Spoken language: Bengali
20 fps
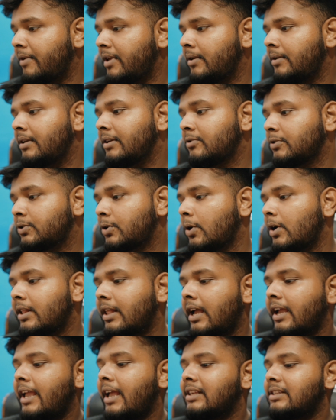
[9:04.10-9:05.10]
আমি ইউজ করে
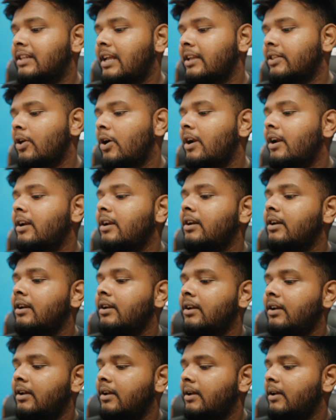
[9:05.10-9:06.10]
থাকি আজ লাইক ধরেন
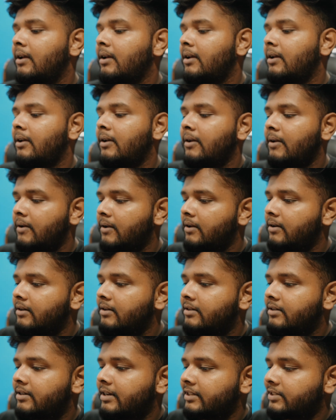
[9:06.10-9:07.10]

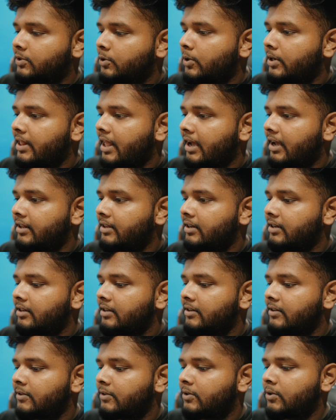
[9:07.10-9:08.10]
টেস্ট করে দেখা যাক
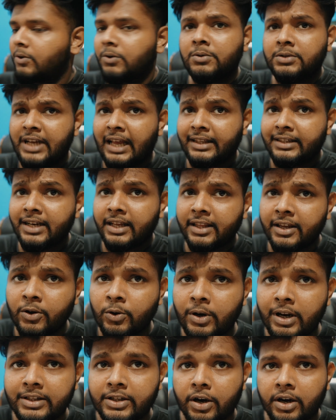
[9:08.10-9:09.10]
তো সাথে সাথেই
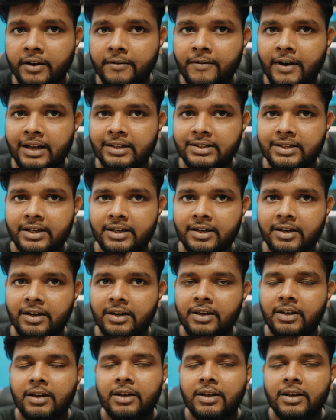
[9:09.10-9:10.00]
খুলে যায় অনেক ফাস্ট এটা